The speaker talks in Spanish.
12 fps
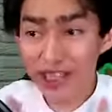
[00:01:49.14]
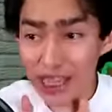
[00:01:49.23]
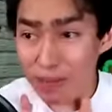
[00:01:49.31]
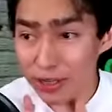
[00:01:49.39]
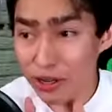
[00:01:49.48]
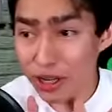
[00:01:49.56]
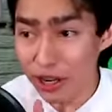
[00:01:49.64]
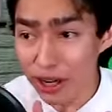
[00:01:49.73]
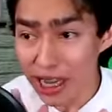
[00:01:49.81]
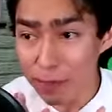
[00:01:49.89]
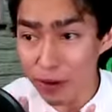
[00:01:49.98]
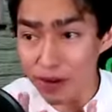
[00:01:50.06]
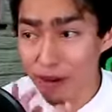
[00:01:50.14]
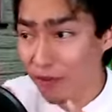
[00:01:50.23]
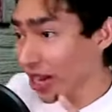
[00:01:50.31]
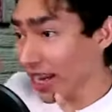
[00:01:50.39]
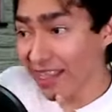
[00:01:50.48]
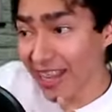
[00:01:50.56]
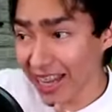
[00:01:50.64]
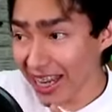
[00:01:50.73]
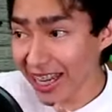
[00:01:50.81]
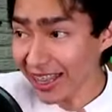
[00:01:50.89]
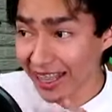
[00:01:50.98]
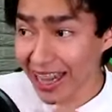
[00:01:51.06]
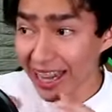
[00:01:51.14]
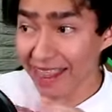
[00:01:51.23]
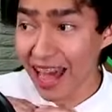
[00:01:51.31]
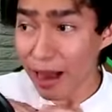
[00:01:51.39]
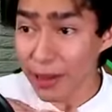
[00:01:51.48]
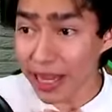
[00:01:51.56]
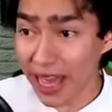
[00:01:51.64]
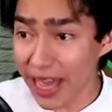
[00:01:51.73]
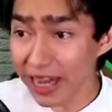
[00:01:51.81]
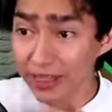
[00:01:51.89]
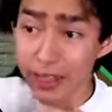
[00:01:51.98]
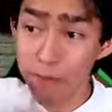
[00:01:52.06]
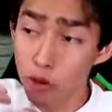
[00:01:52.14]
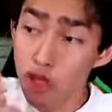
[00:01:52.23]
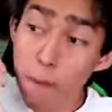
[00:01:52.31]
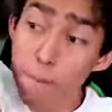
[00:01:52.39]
no sé qué pasó. Creo que el problema fue que le di clic y tenía que dejarme caer de modo